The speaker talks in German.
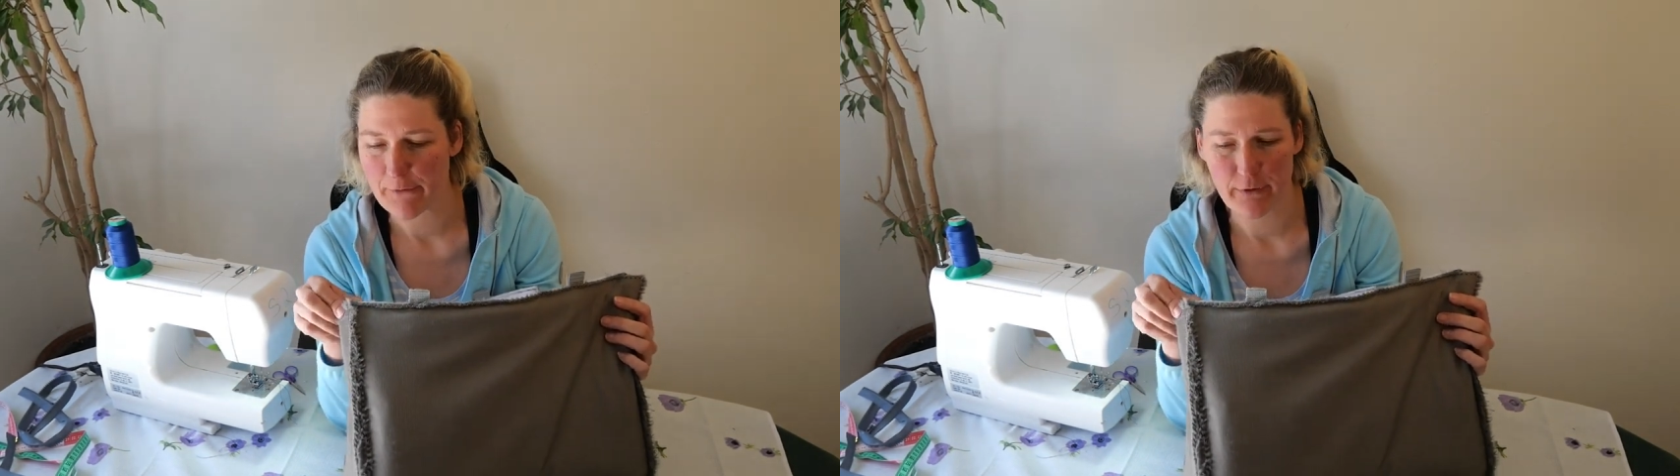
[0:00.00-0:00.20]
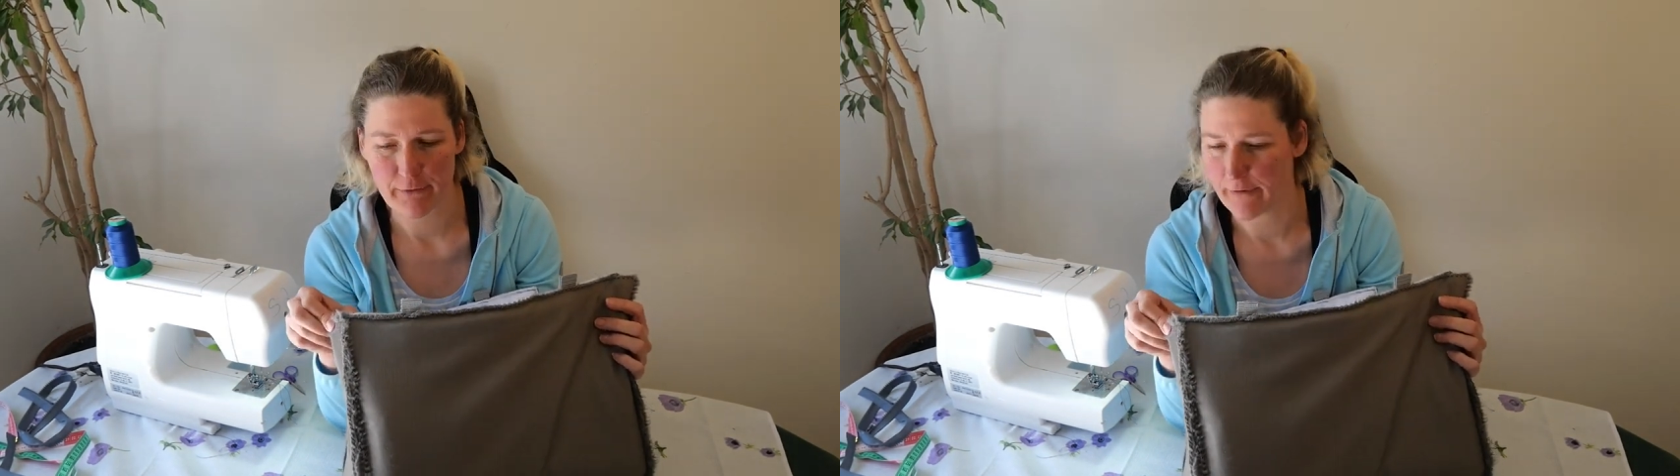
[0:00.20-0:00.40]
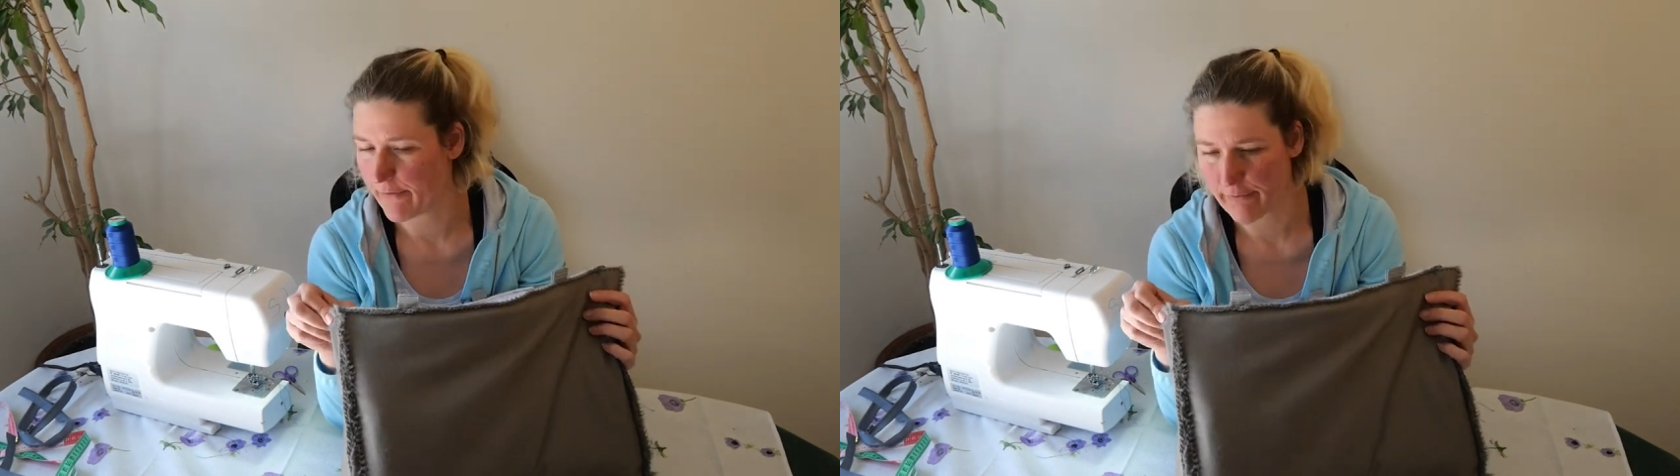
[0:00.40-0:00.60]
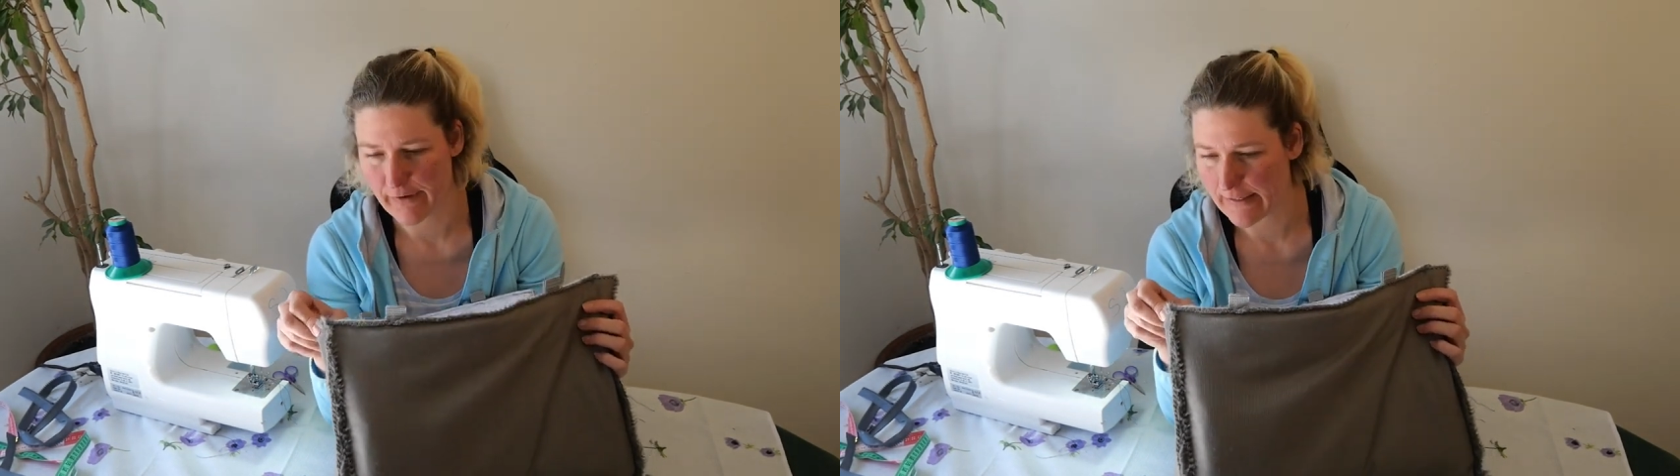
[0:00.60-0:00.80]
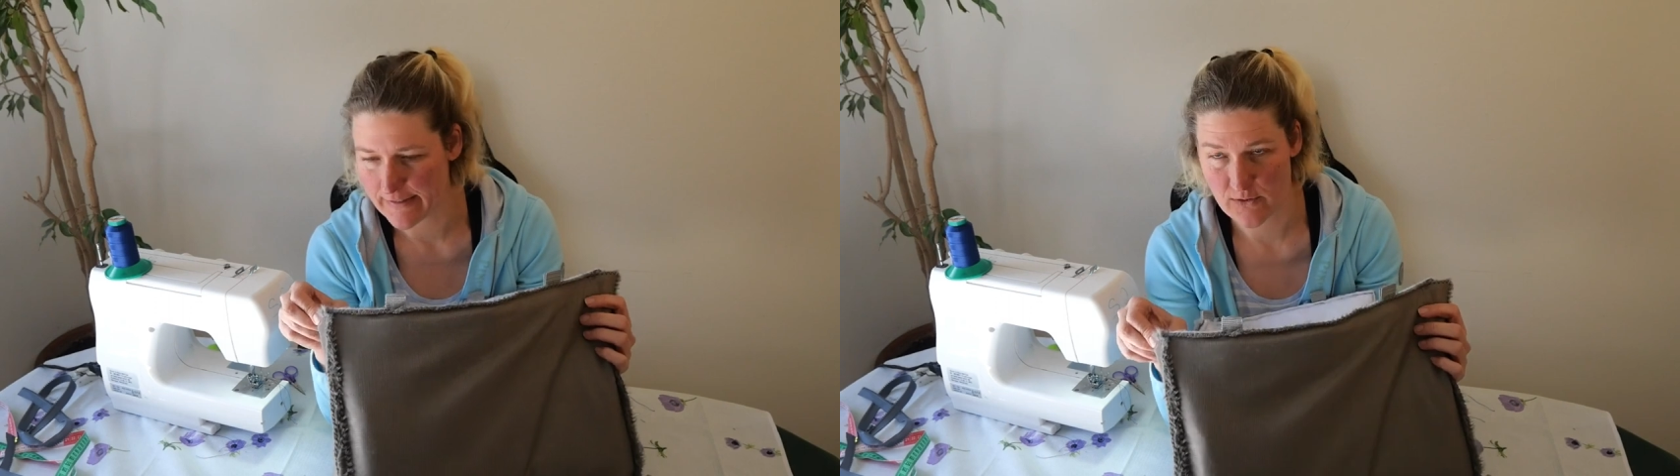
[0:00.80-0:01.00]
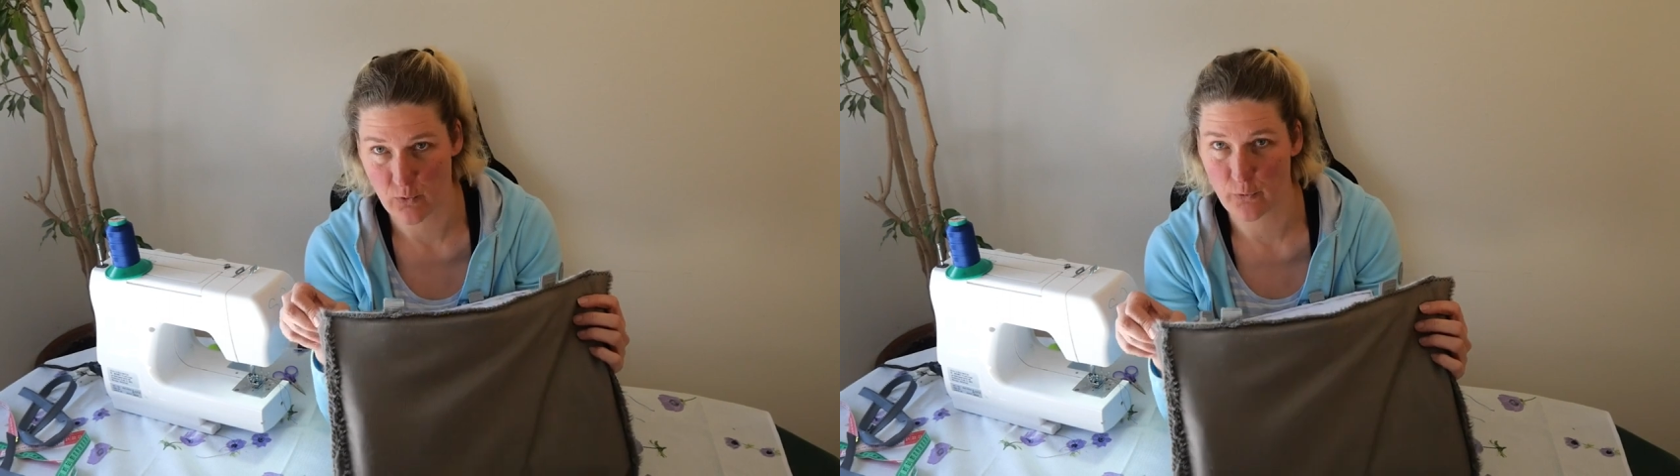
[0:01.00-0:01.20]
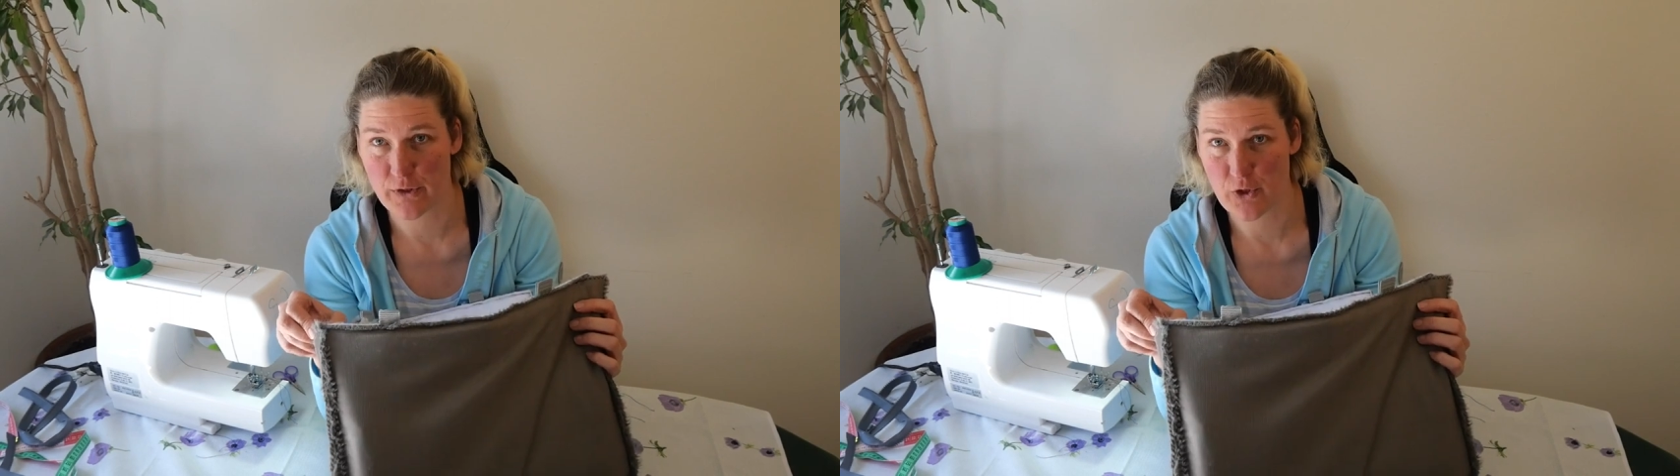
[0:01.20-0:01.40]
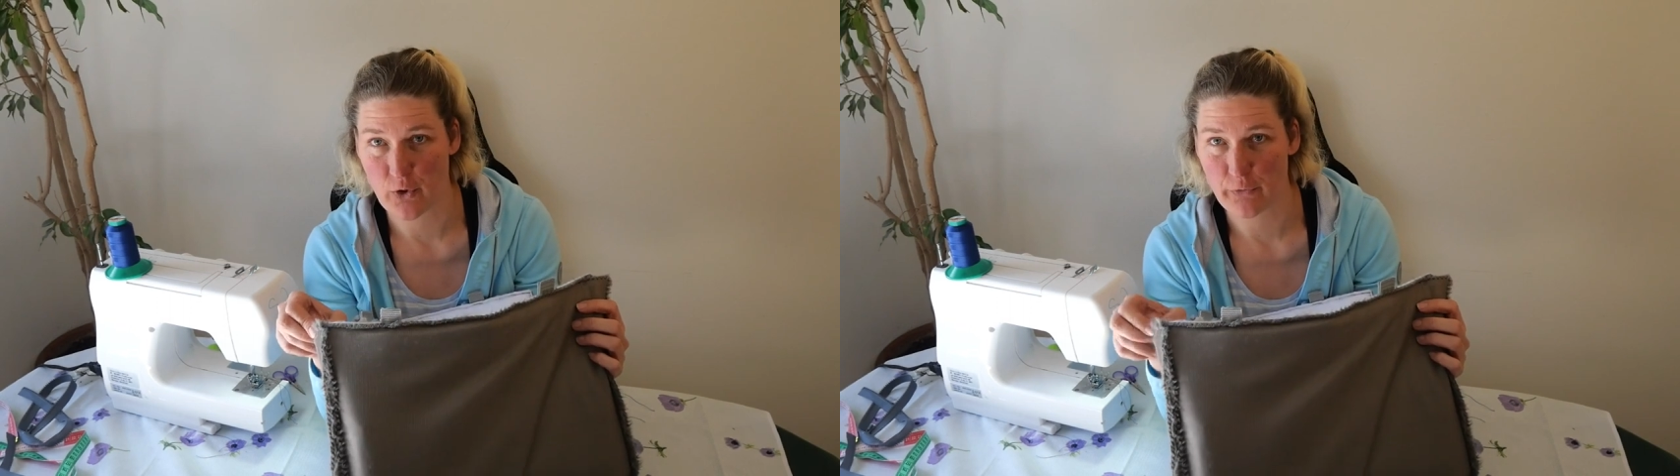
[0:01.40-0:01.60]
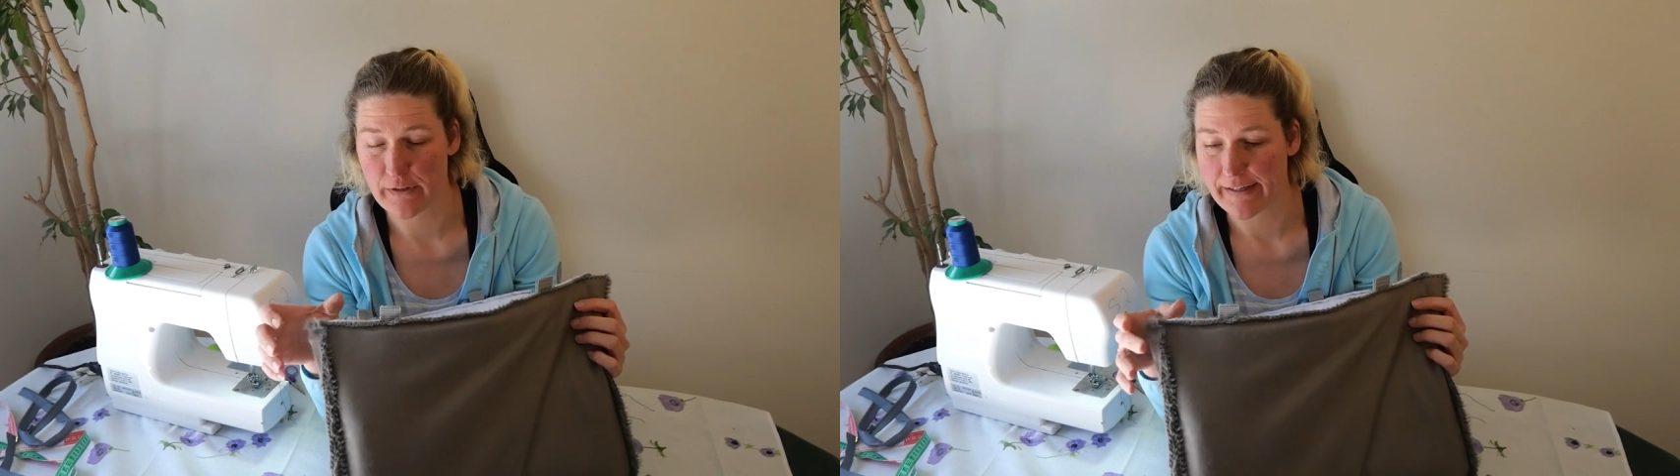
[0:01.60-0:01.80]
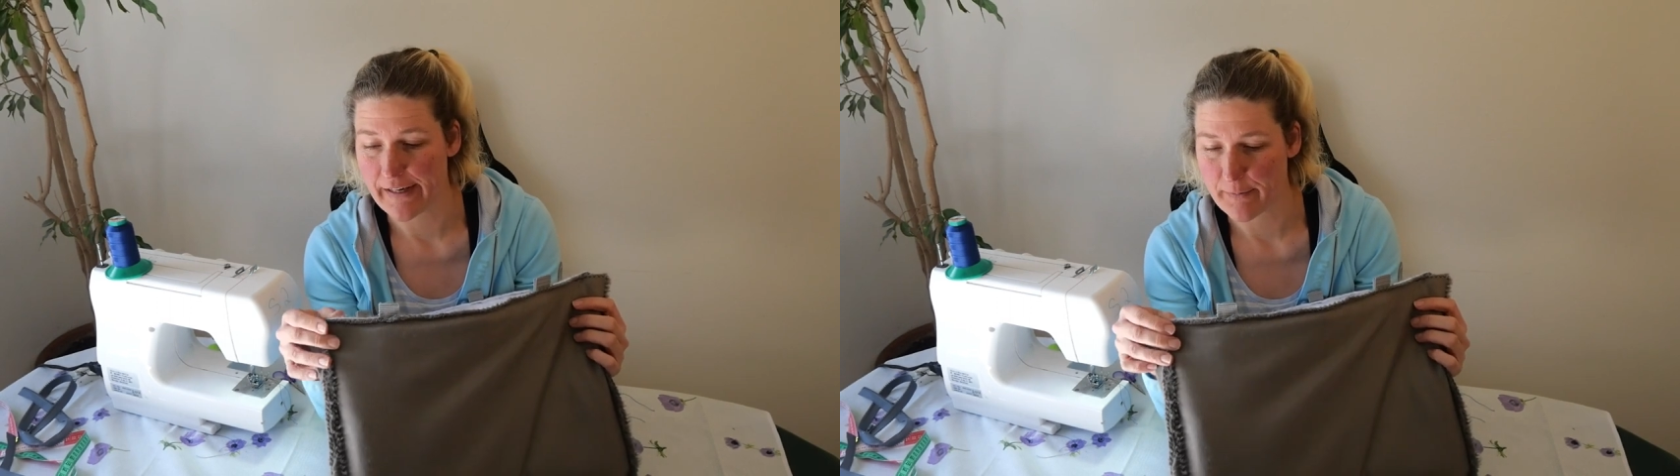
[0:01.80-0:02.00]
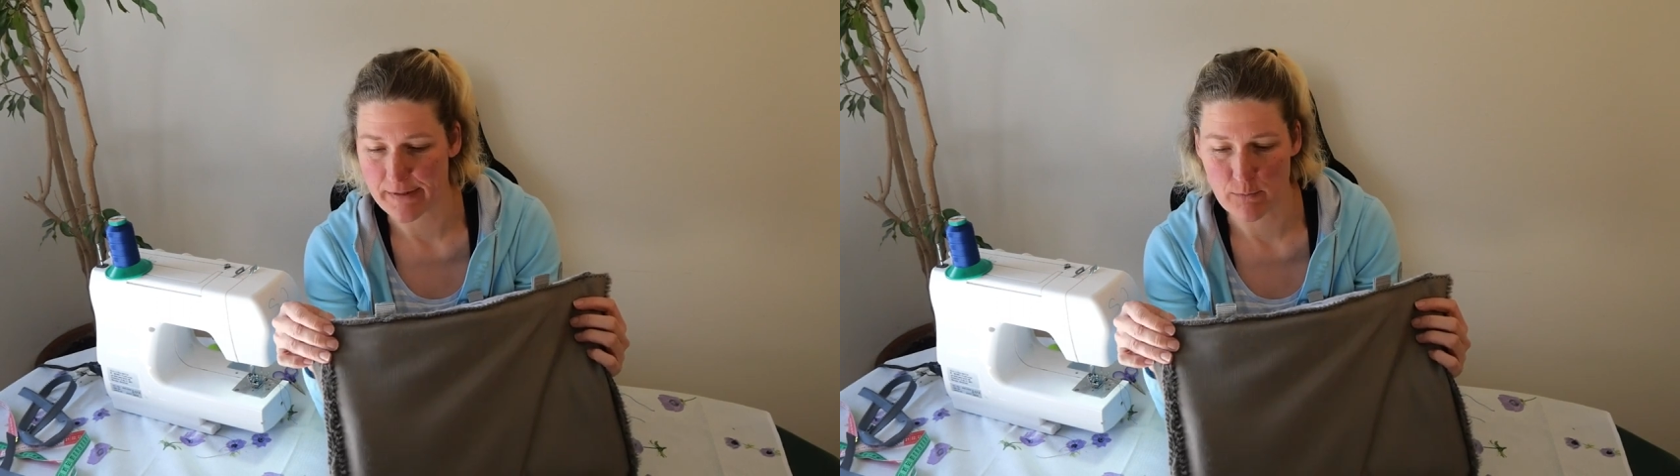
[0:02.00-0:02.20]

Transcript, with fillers: einfach weil ich so viel Stoff hier habe.